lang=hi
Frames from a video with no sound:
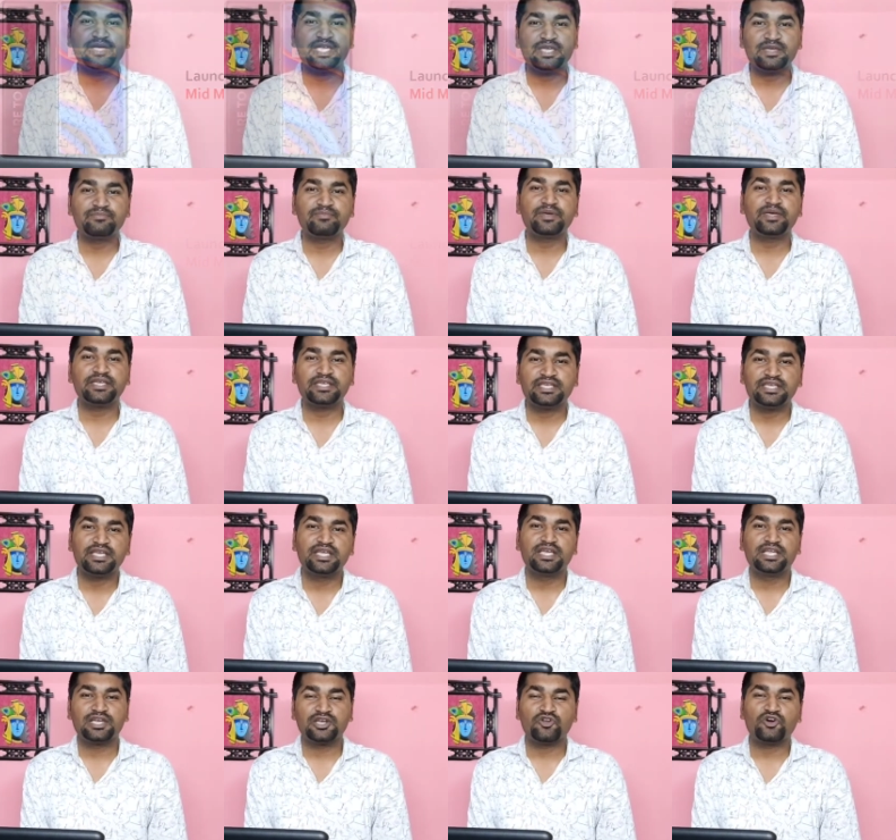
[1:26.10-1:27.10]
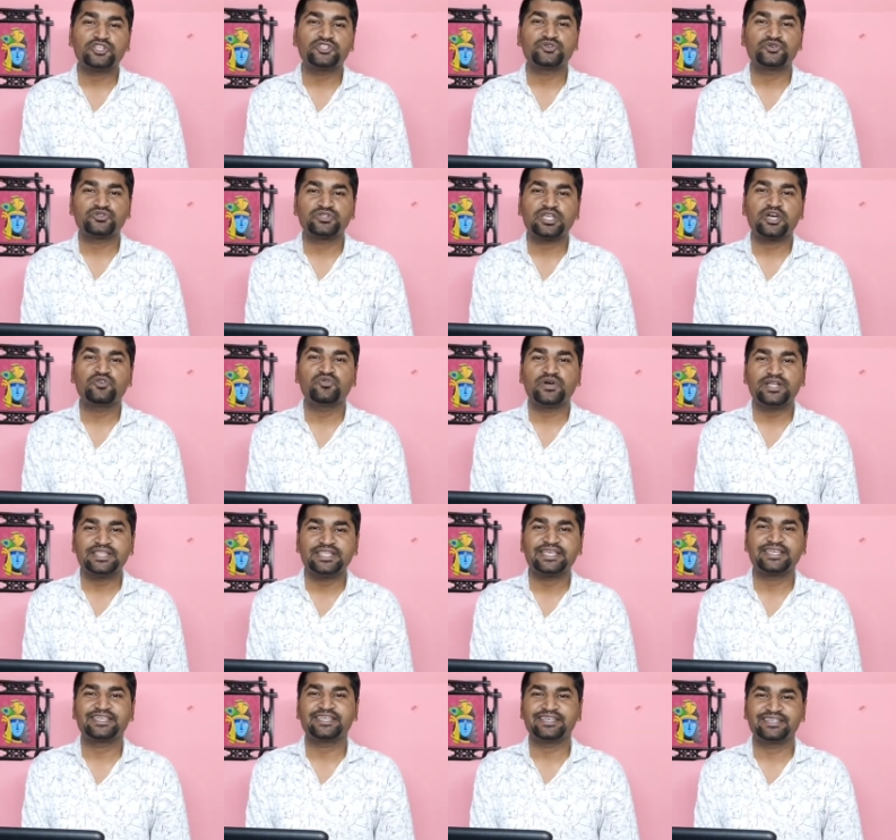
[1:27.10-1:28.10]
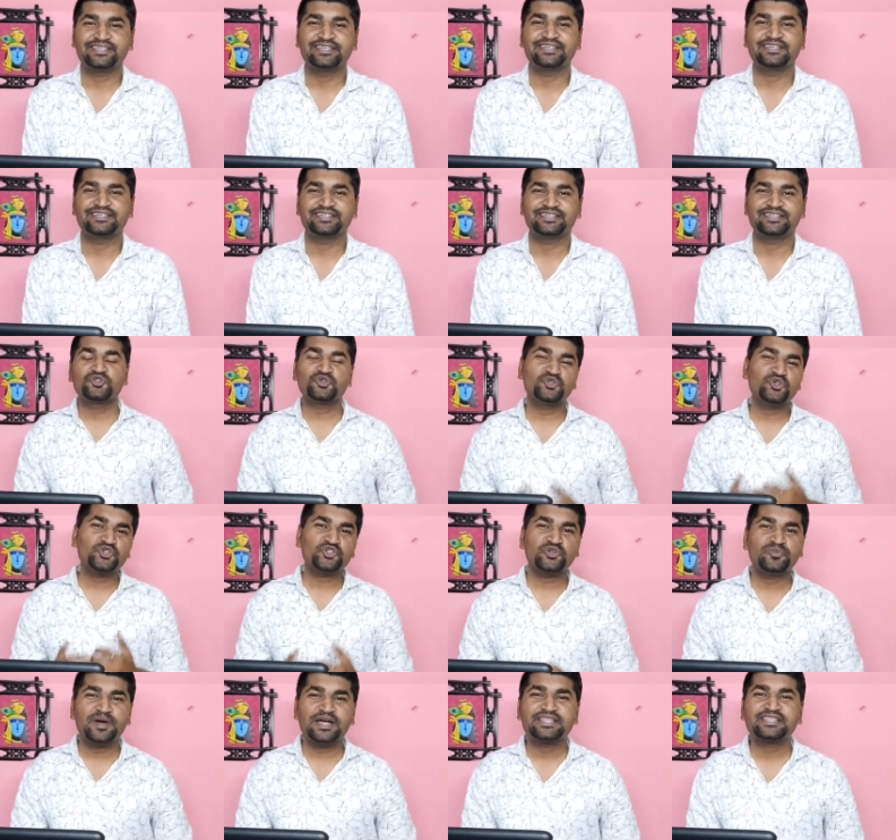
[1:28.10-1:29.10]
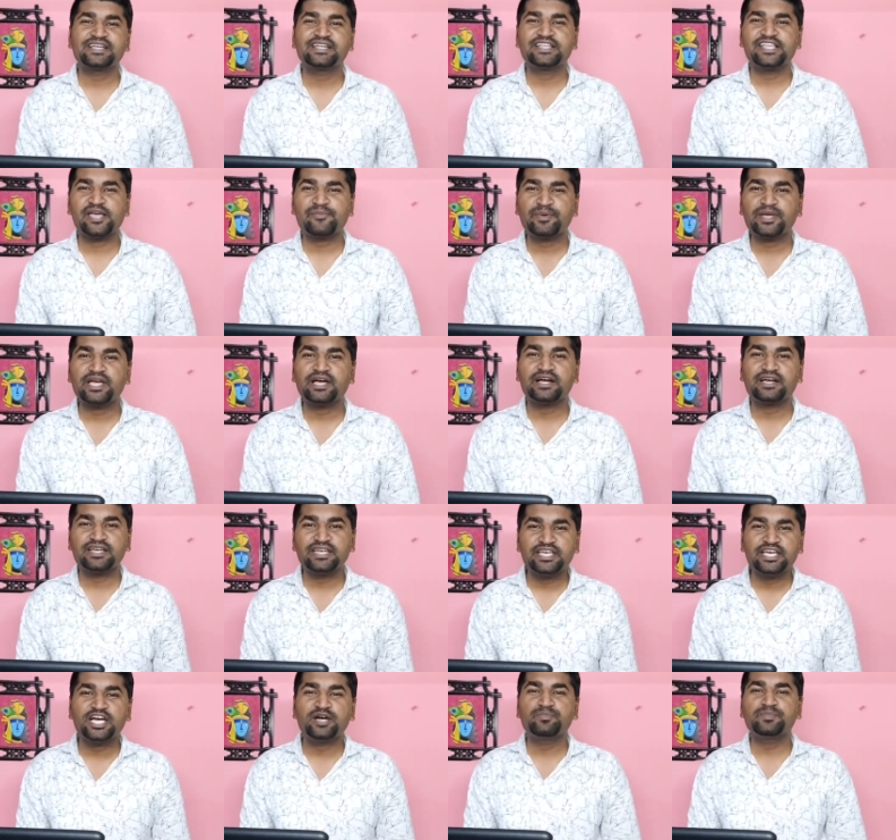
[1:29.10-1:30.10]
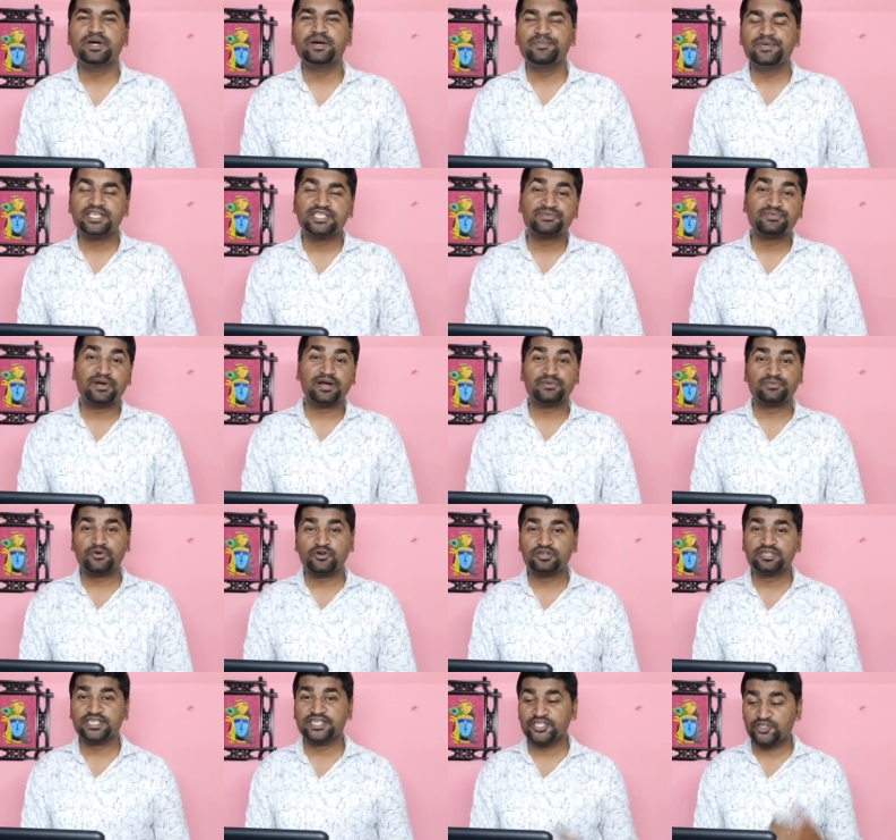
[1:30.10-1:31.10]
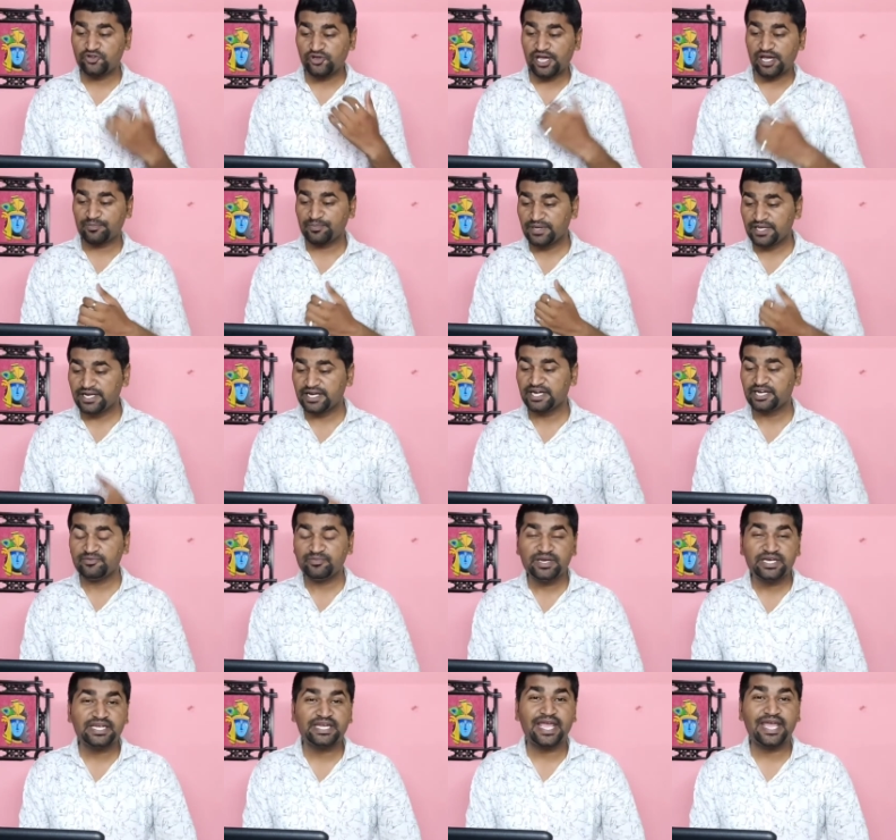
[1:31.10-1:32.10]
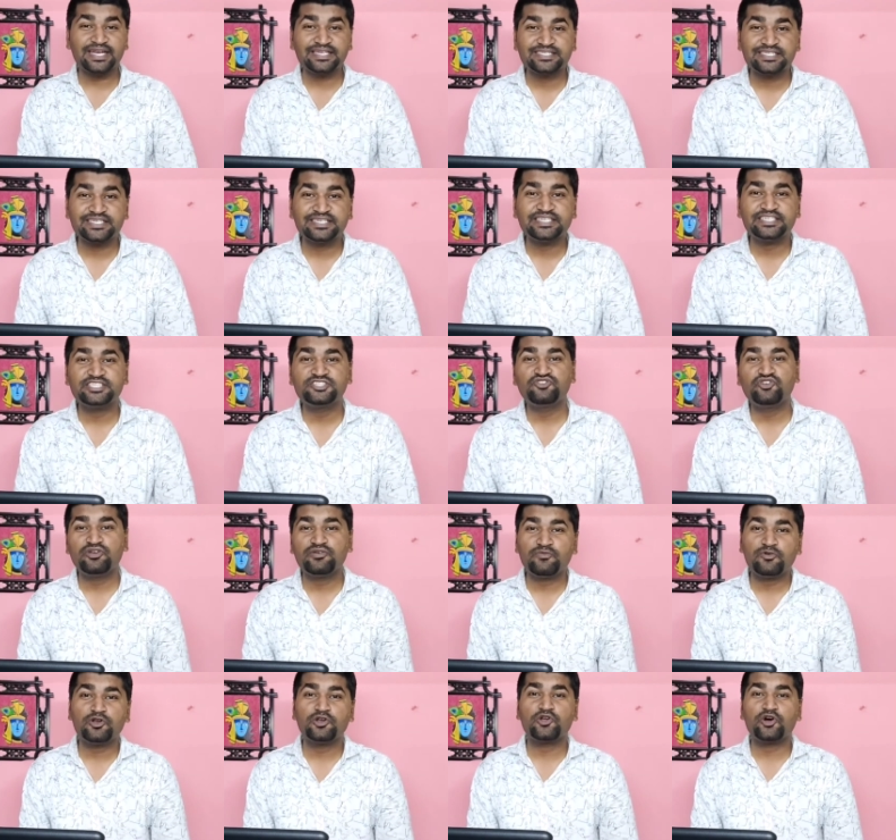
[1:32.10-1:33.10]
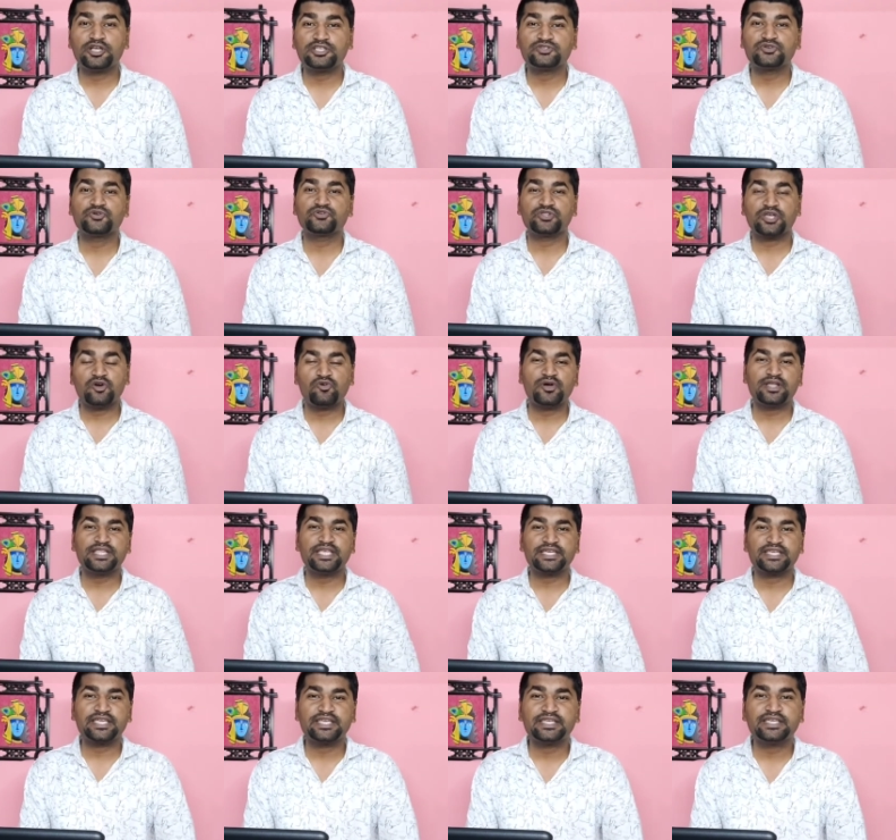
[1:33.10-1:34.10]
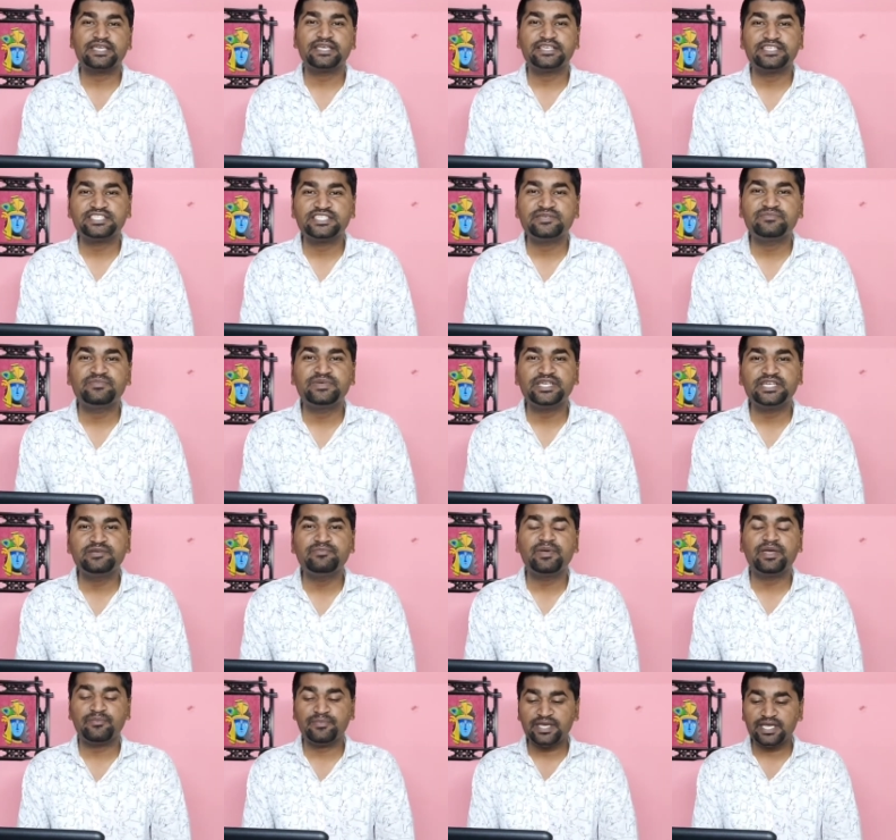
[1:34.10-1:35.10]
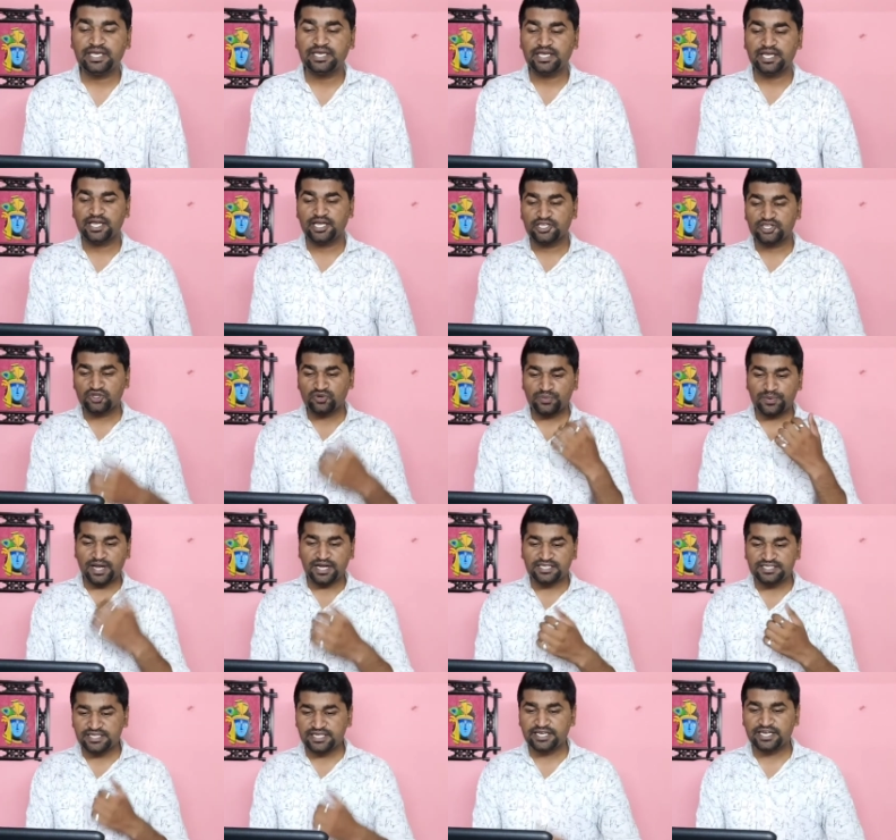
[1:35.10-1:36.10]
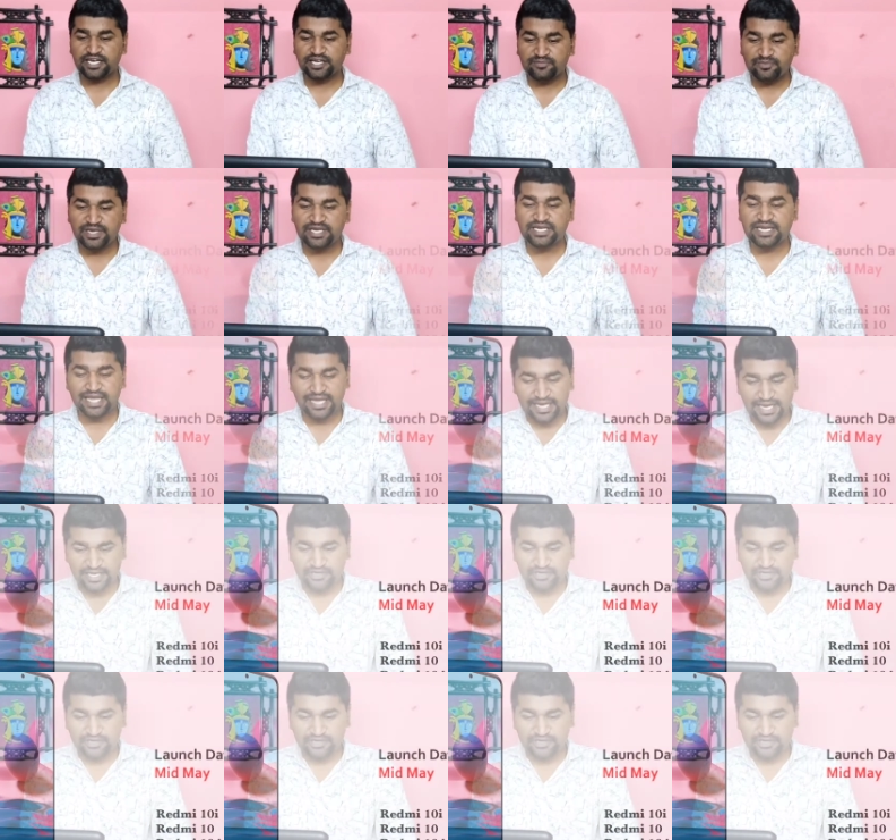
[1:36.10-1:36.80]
मे में लॉन्च होता हुआ देखेंगे तो दोस्तों बात करते हैं यहाँ पे अगले अपकमिंग स्मार्टफोन की तो यहाँ पे रेडमी 10 सीरीज़ जो है वो लॉन्च होता हुआ देखेंगे इसी मिड मे में तो फ्रेंड्स ये रेडमी टेन